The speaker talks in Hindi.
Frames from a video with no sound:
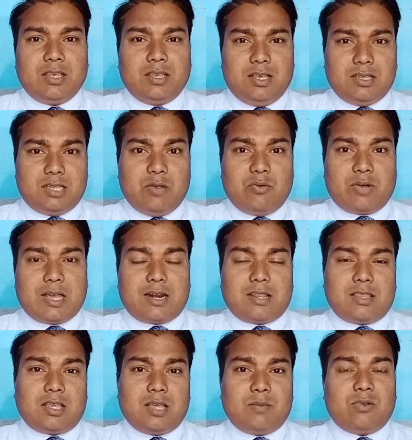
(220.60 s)
इसलिए वो कह रहे
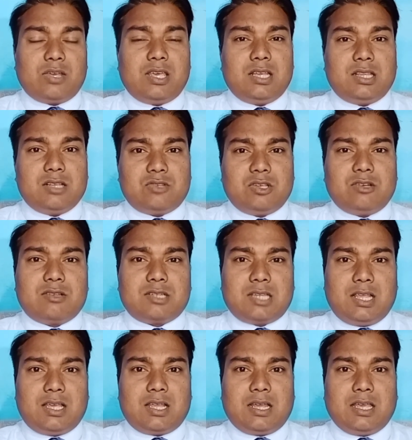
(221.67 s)
थे कि हम लोग एक दिवसीय
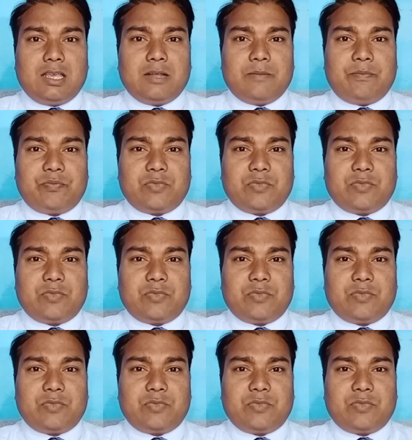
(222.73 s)
काउंसलिंग कराएंगे